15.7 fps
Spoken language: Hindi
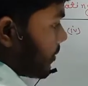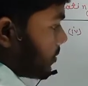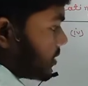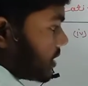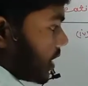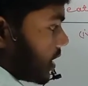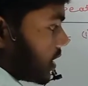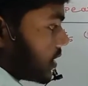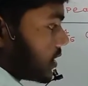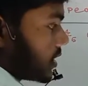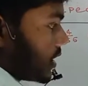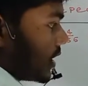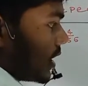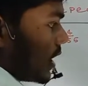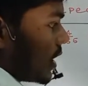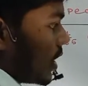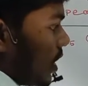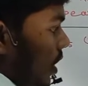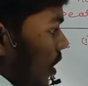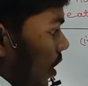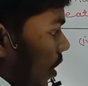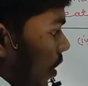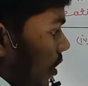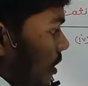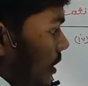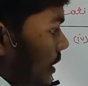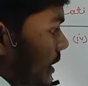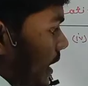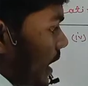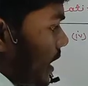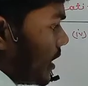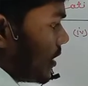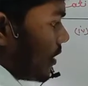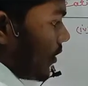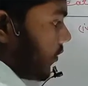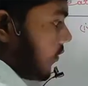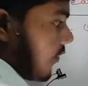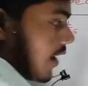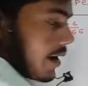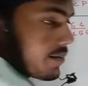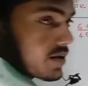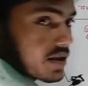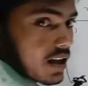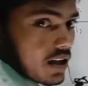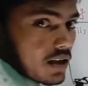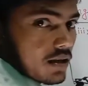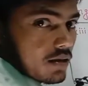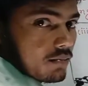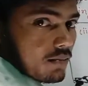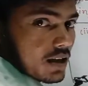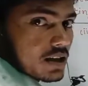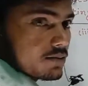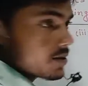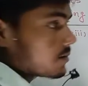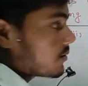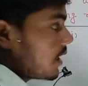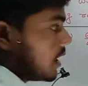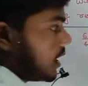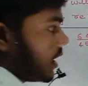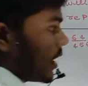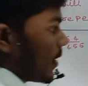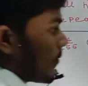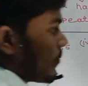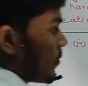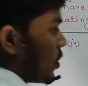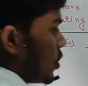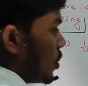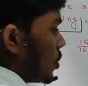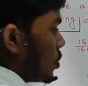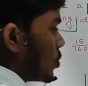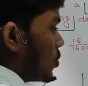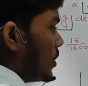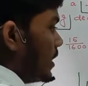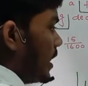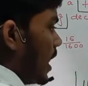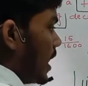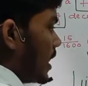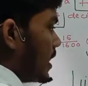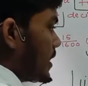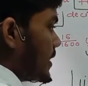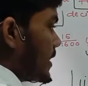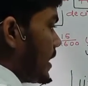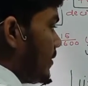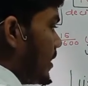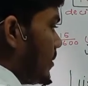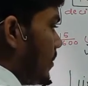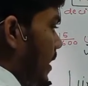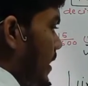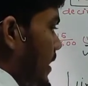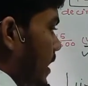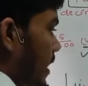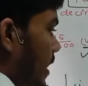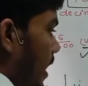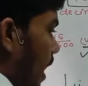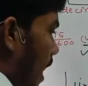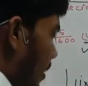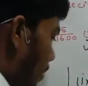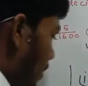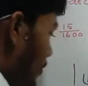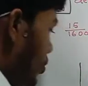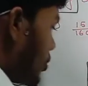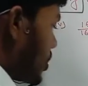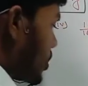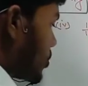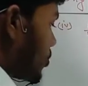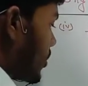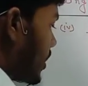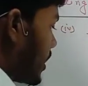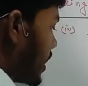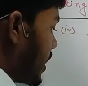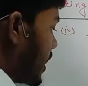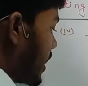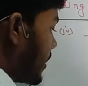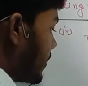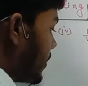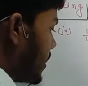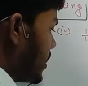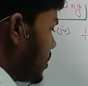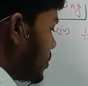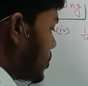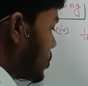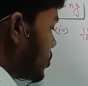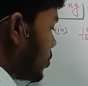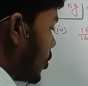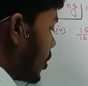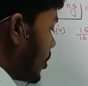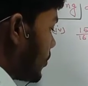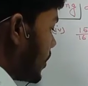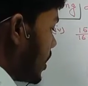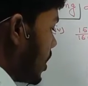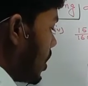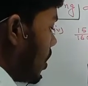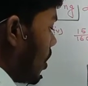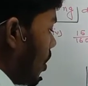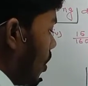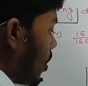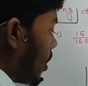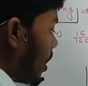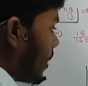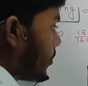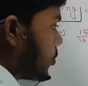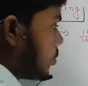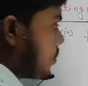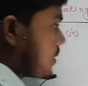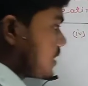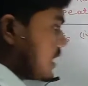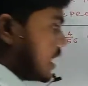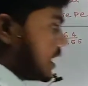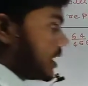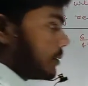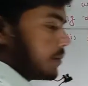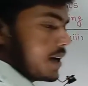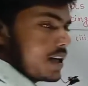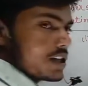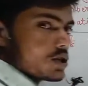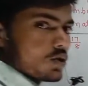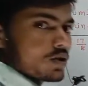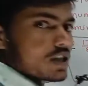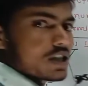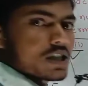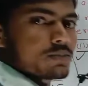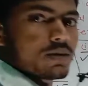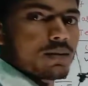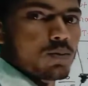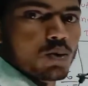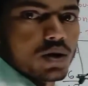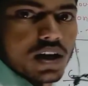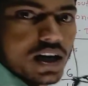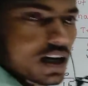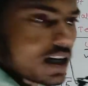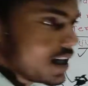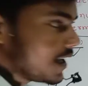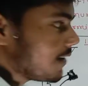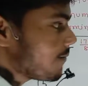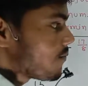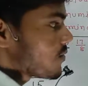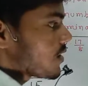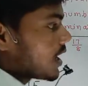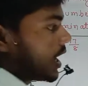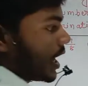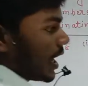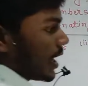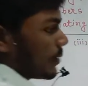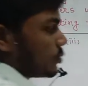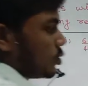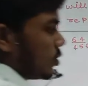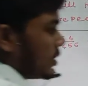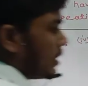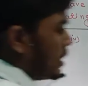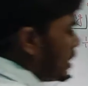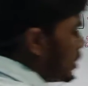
फाइव जा ठीक है और टेन फाइव जा बात समझ में आ गया तो ये आ गया सेवन बाई टेन अब हम लोग इसको करेंगे यहाँ पर सॉल्व और आपको पता है कि पहले शॉर्टेस्ट में हम लोग कर लिए अब जो